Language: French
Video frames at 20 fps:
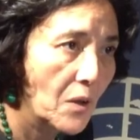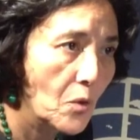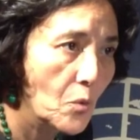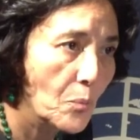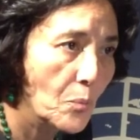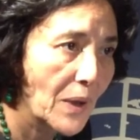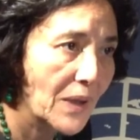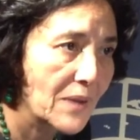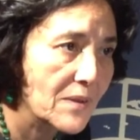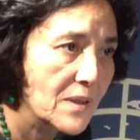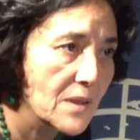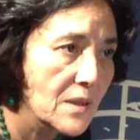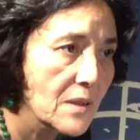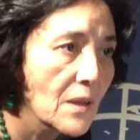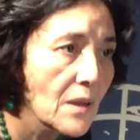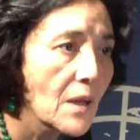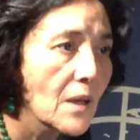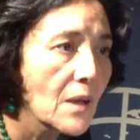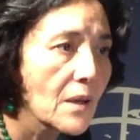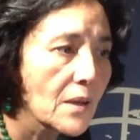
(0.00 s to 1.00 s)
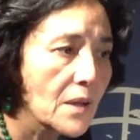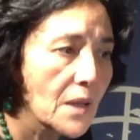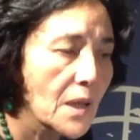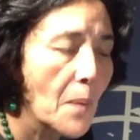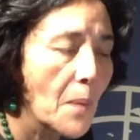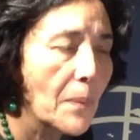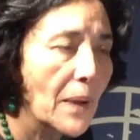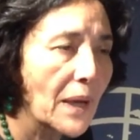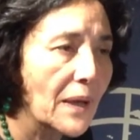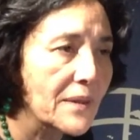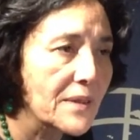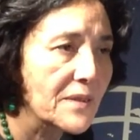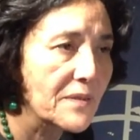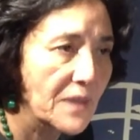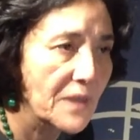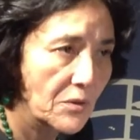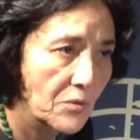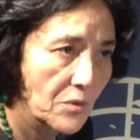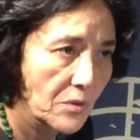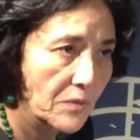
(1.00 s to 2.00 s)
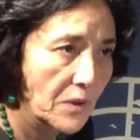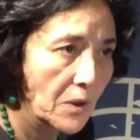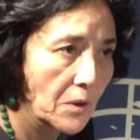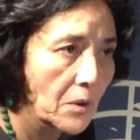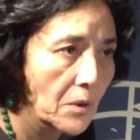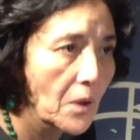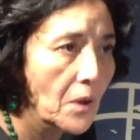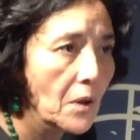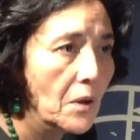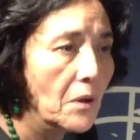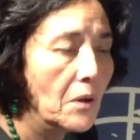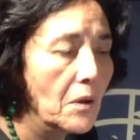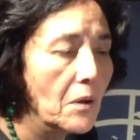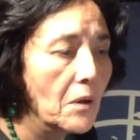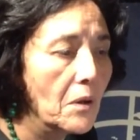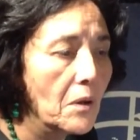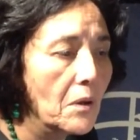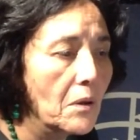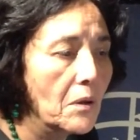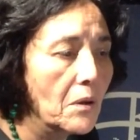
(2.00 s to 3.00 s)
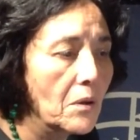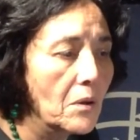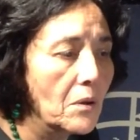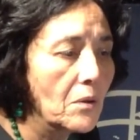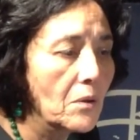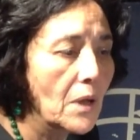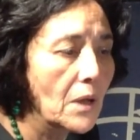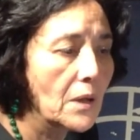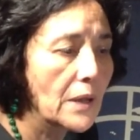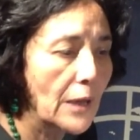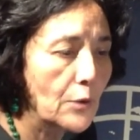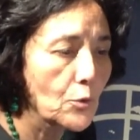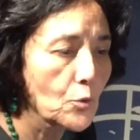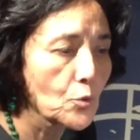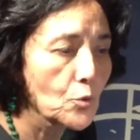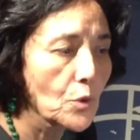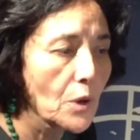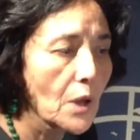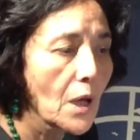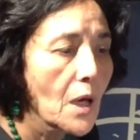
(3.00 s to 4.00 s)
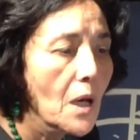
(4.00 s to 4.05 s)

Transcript: une partie qui n'a pas ratifié devant euh, euh, la, Cour.